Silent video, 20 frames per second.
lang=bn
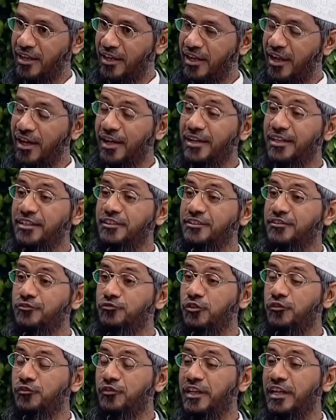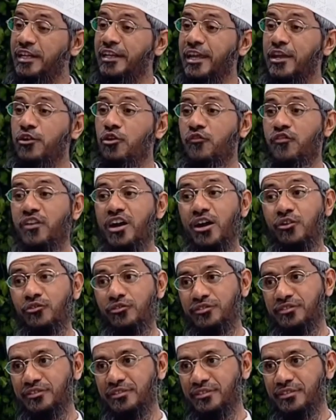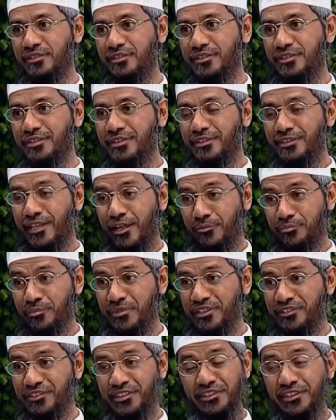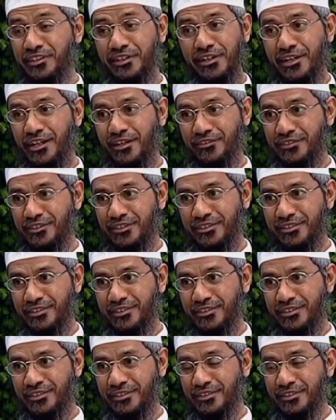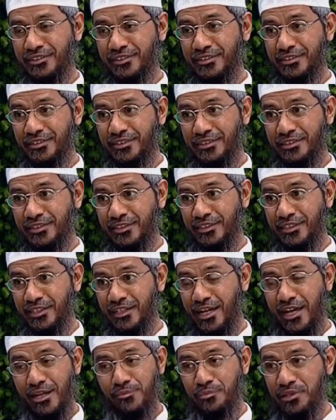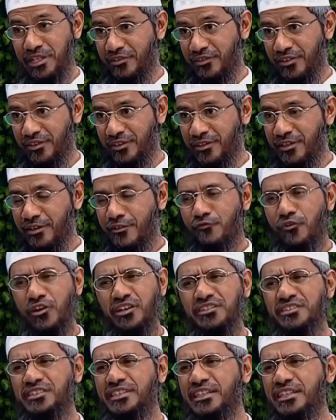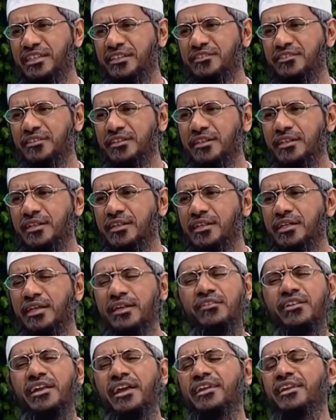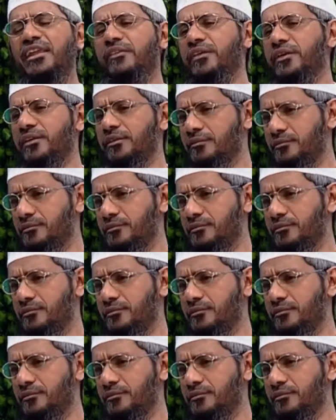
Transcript: এবং আল্লাহ তালা হিসাব গ্রহণে তৎপর তার মানে পরকালের জীবনে অবিশ্বাসীরা তাদের কাজের ফল কোনো ভালো কিছু